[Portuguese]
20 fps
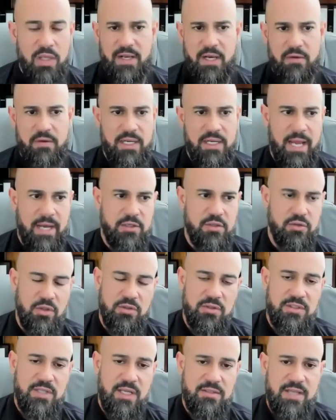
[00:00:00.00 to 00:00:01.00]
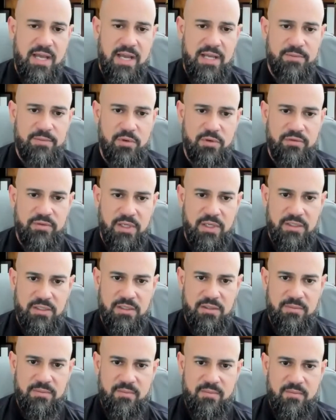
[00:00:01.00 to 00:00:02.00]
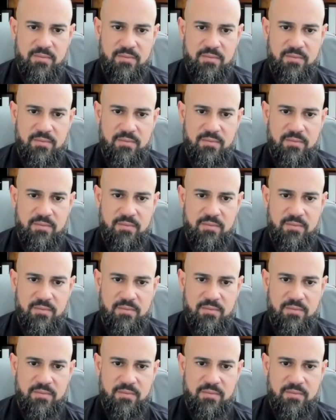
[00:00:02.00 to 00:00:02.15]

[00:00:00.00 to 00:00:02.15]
vai falar com ele, cara, te dou 200 reais por venda.